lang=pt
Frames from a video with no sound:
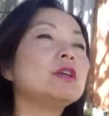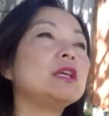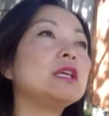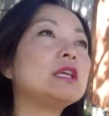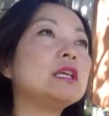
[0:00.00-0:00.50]

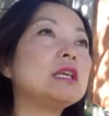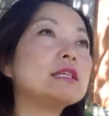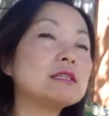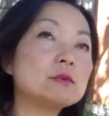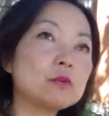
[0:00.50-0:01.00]
e que
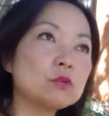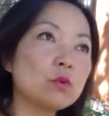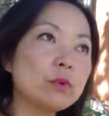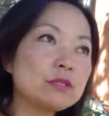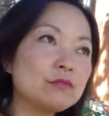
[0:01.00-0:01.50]
essas
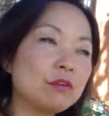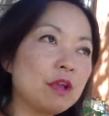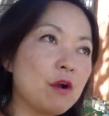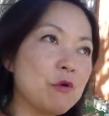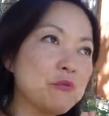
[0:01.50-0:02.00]
pessoas
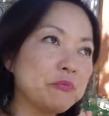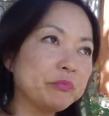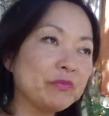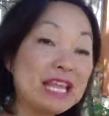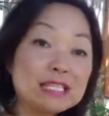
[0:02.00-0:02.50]
ficam
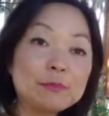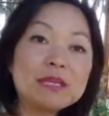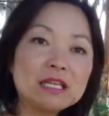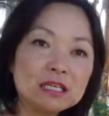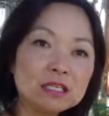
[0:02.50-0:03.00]

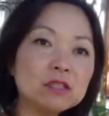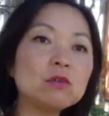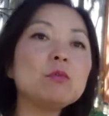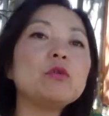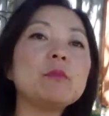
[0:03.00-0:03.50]

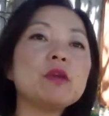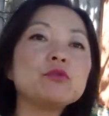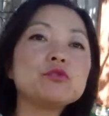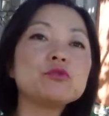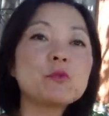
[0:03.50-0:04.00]
respirando por
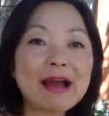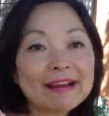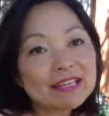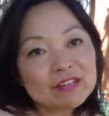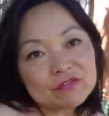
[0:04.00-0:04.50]
meio de um
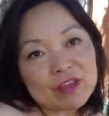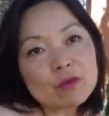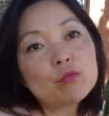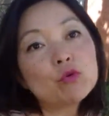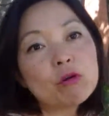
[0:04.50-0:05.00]
ar que
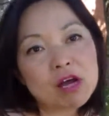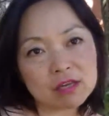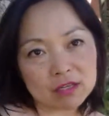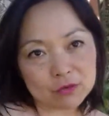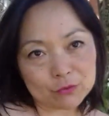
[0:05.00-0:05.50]
vem por um
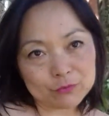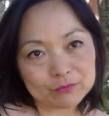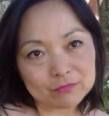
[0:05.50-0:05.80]
caninho.